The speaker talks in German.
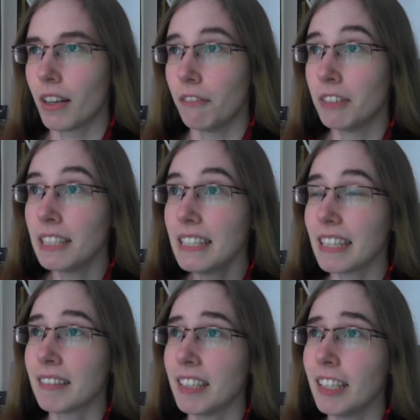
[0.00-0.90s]
Wir sind
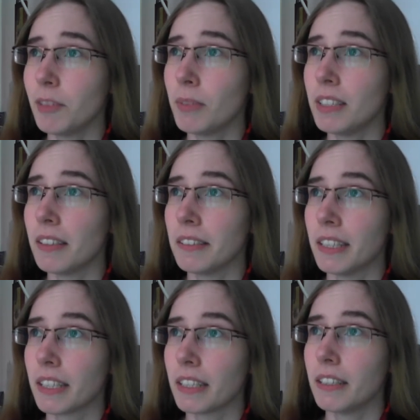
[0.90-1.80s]
tatsächlich mit dieser
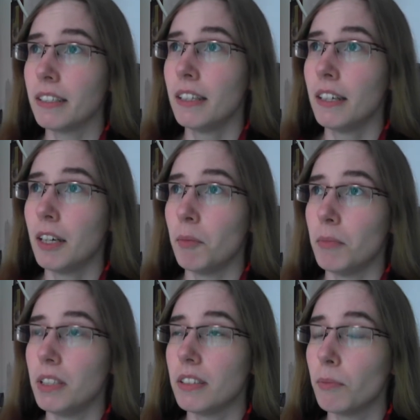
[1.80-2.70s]
Serie,
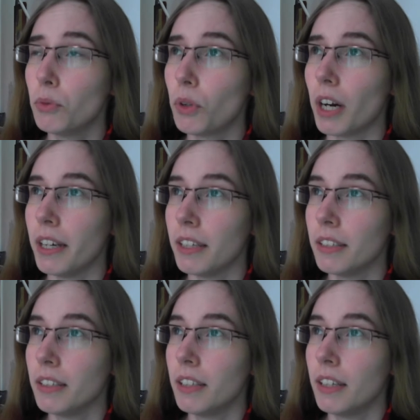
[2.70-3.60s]
mit dieser
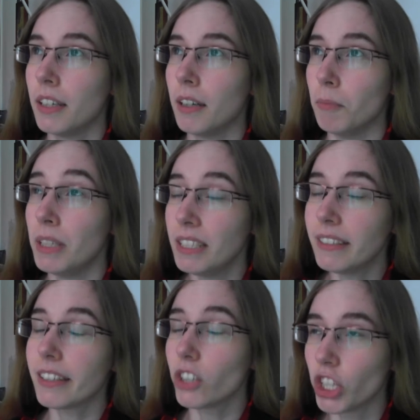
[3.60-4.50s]
Buchreihe, mit
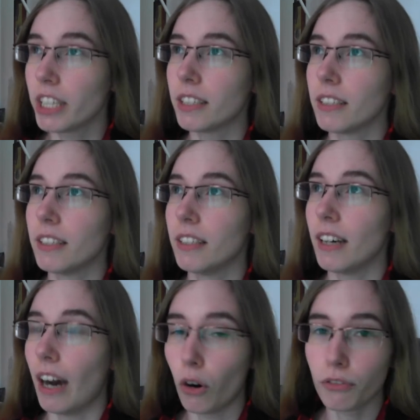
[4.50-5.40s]
dieser Geschichte
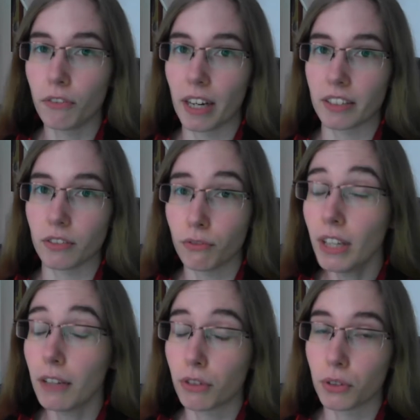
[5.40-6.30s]
aufgewachsen.
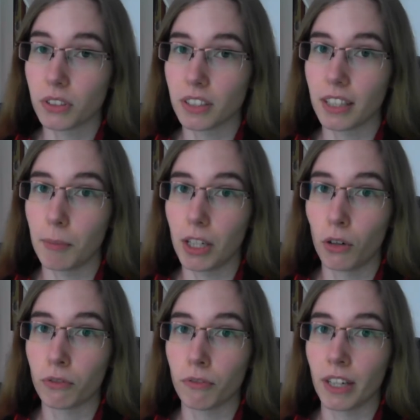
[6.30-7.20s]
Viele von uns sind damit
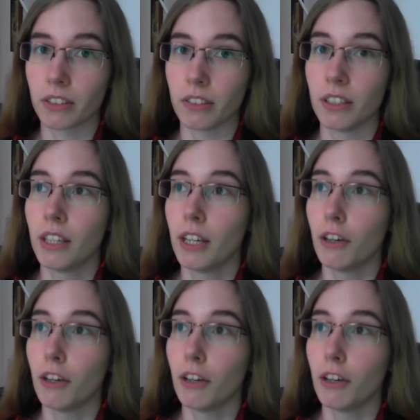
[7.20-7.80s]
aufgewachsen.